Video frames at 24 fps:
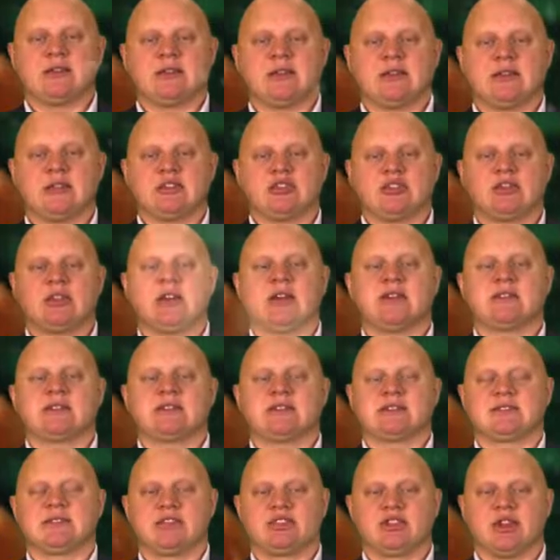и
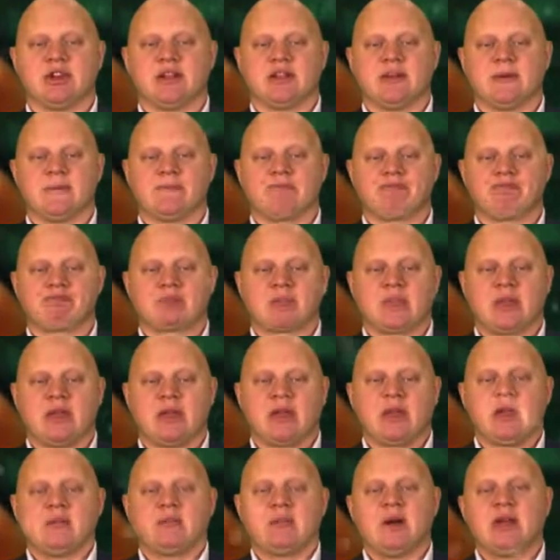начинается сначала.
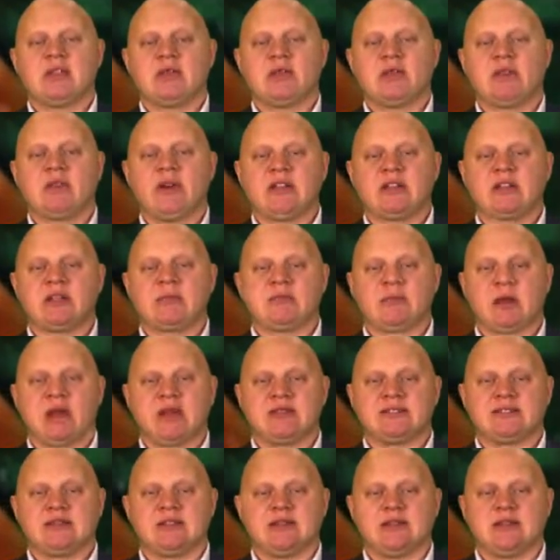Поэтому в этот
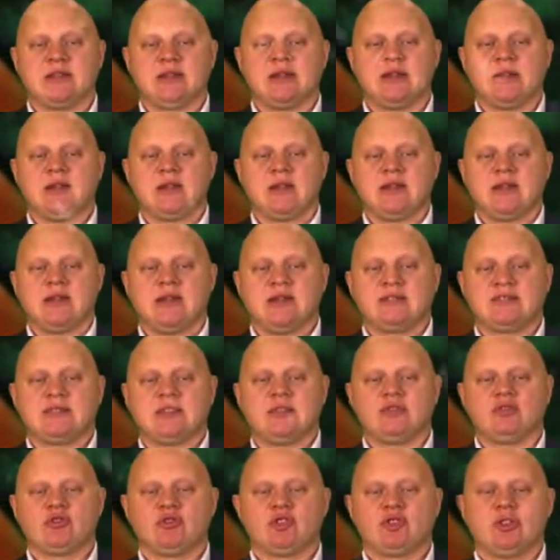праздник я от
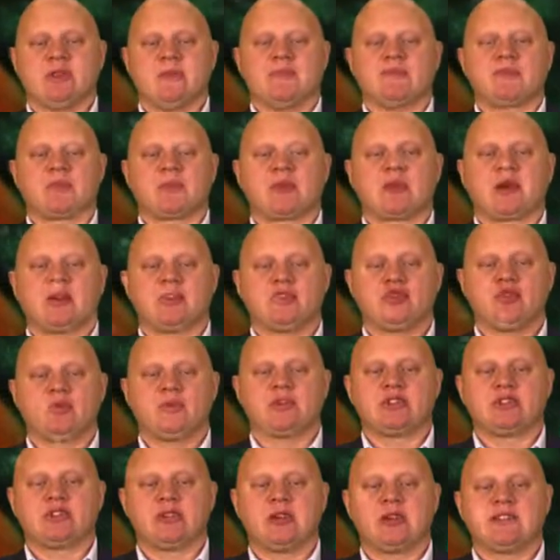всей души хочу
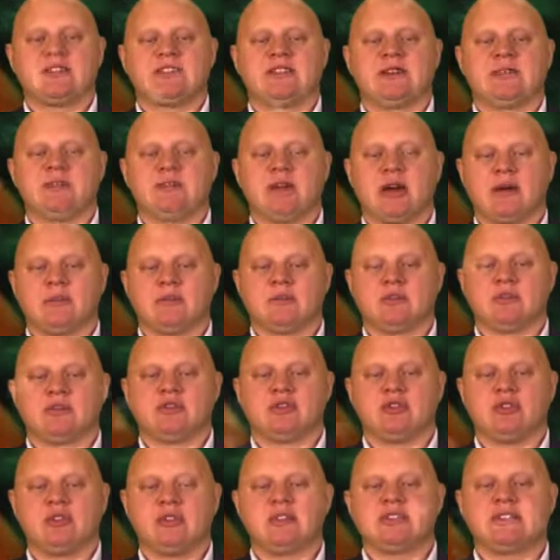пожелать всем нам
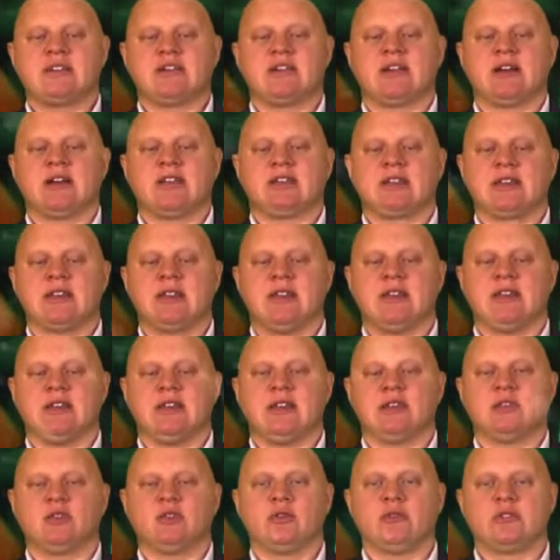чудесных
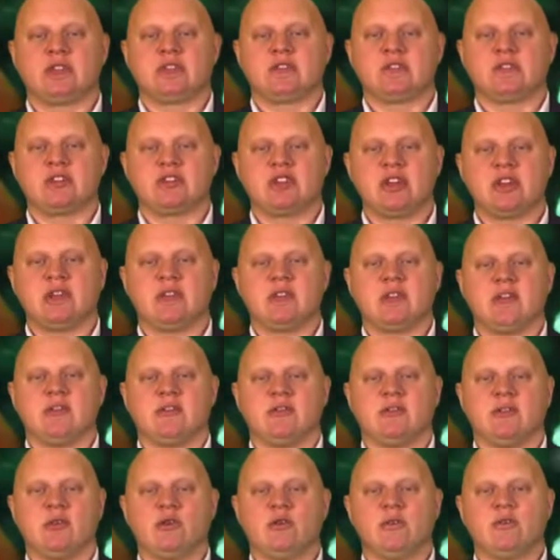открытий, новых свершений и
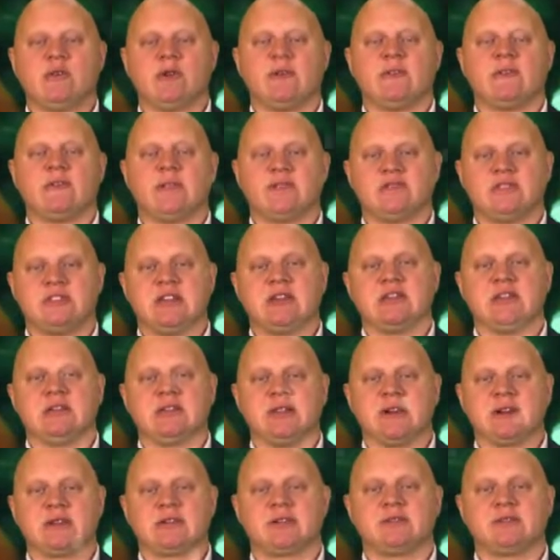триумфов во всех делах.